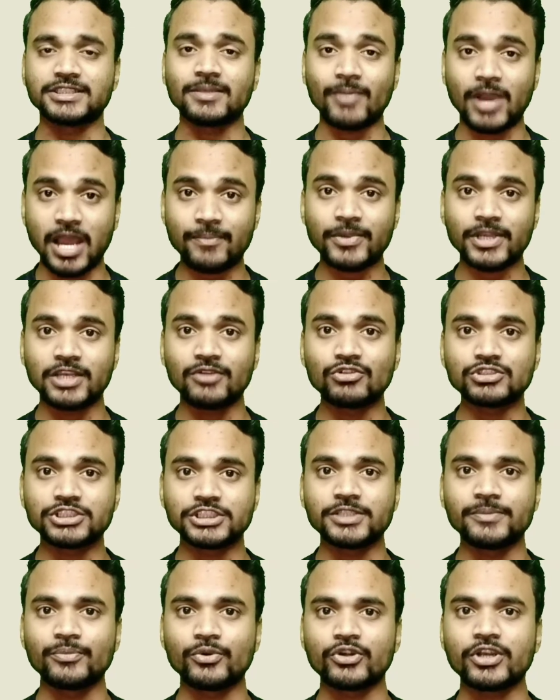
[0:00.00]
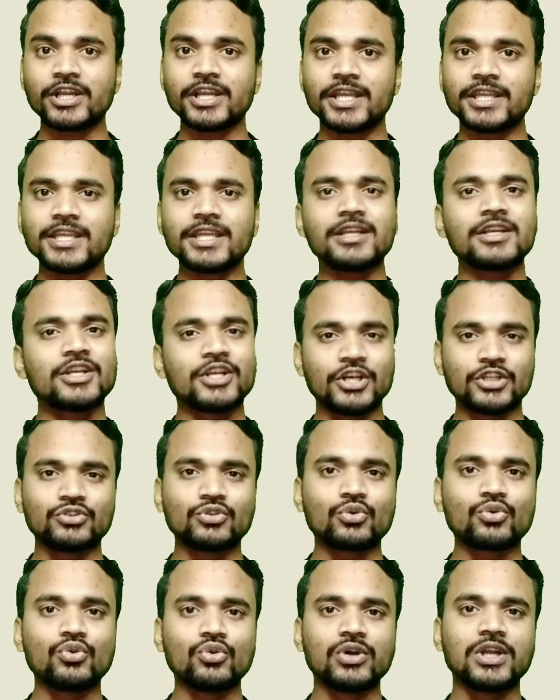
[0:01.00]
जब आपके लिए वो चीज़ इंपॉर्टेंट नहीं है
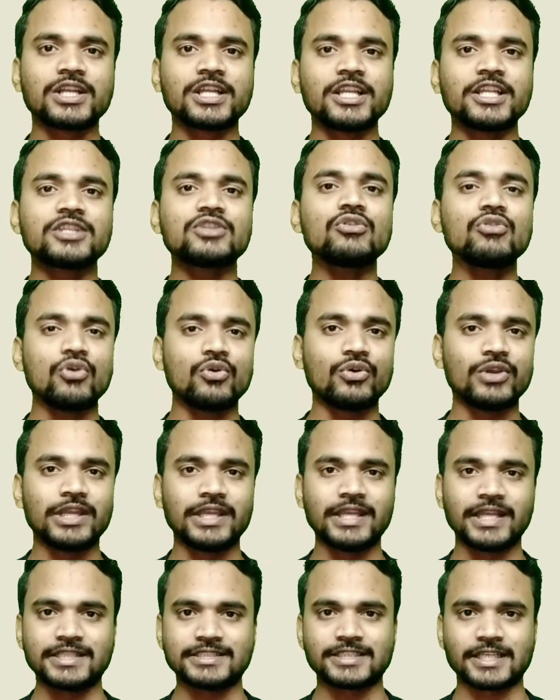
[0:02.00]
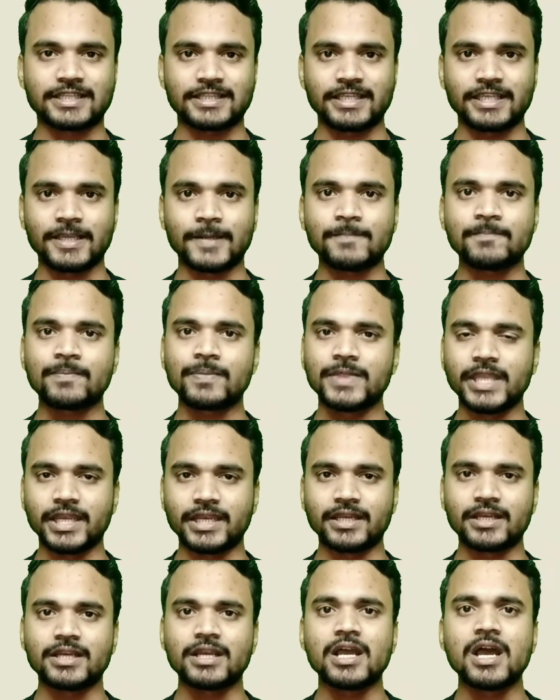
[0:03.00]
तो गूगल के लिए तो हो ही नहीं सकती है
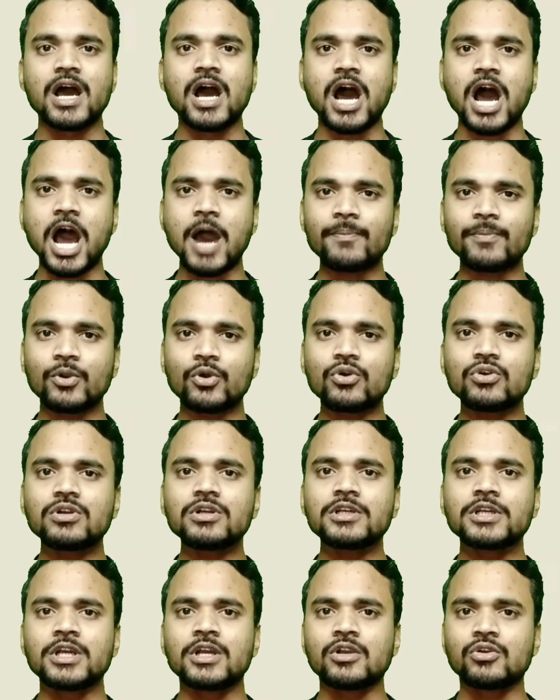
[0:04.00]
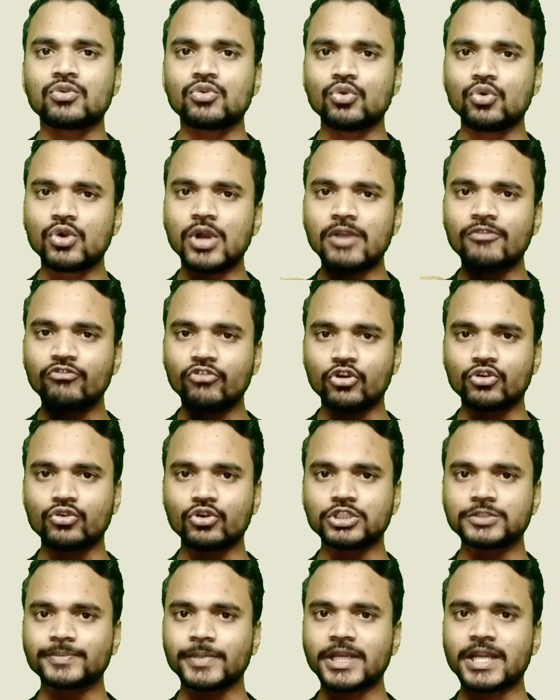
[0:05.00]
देन आप लोग गूगल
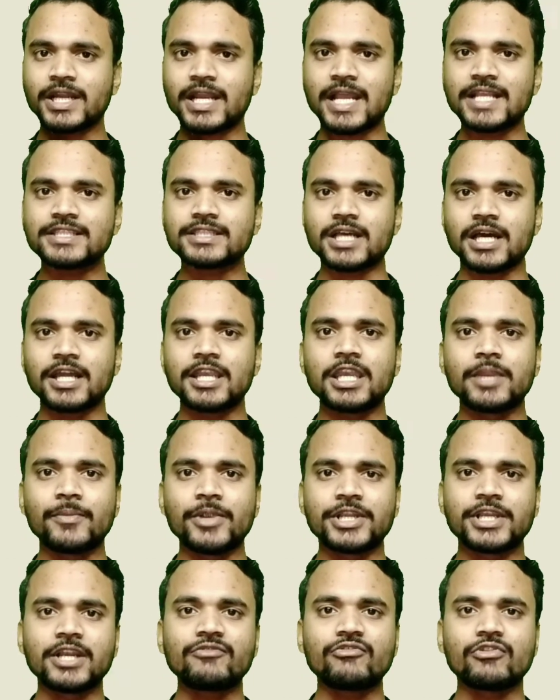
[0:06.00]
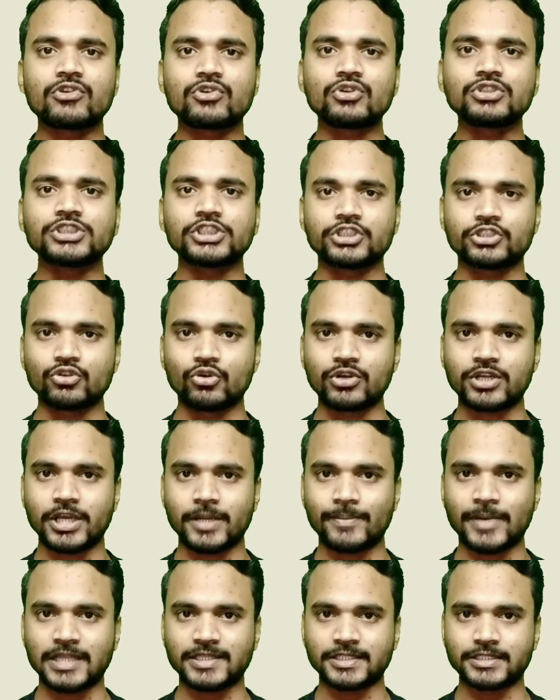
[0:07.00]
फोटोज़ पर गाइज अनलिमिटेड फ़ोटोज़ स्टोर कर
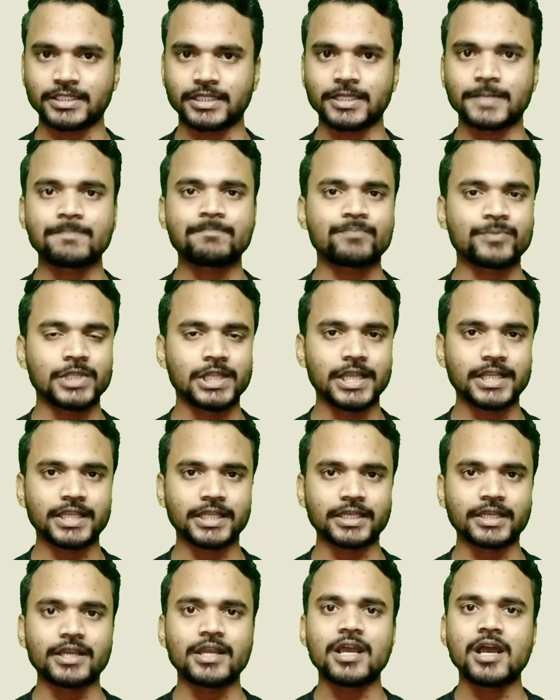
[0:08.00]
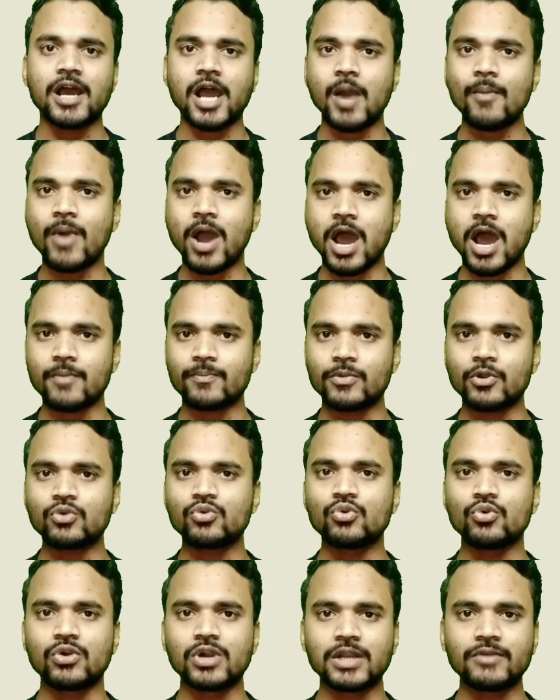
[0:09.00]
पाते थे लेकिन अब आप लोग
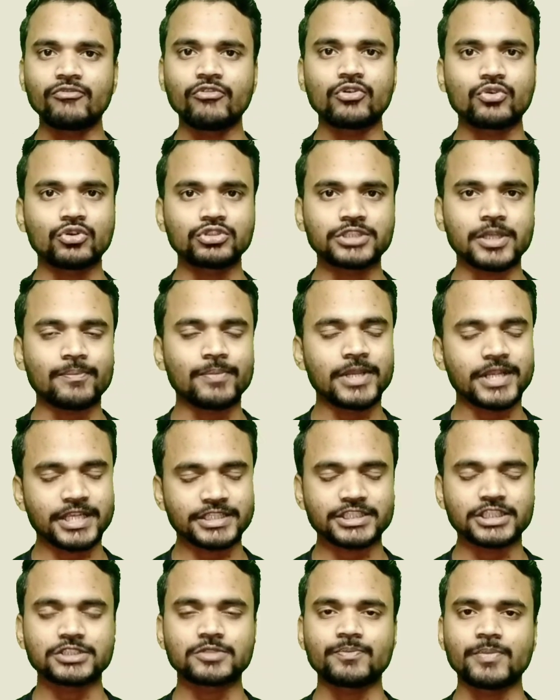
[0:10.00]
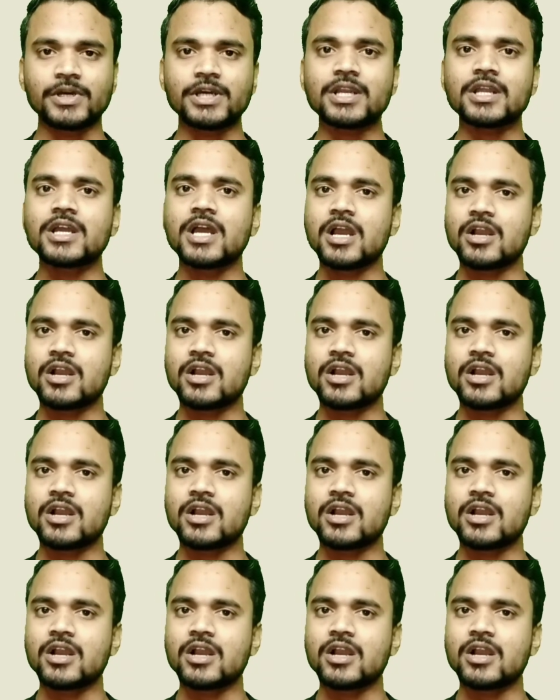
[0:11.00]
गूगल फोटोज़ एप्लीकेशन पर